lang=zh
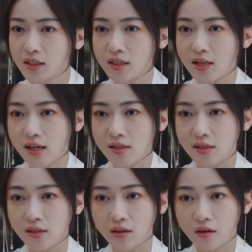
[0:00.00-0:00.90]
这男
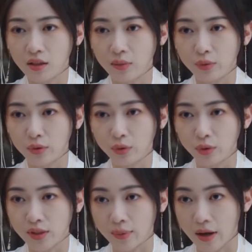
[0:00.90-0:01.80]
子到底不如
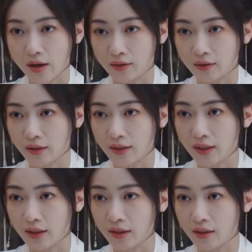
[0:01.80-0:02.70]
女子保养得
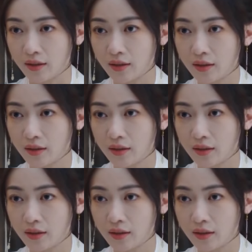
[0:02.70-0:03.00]
宜，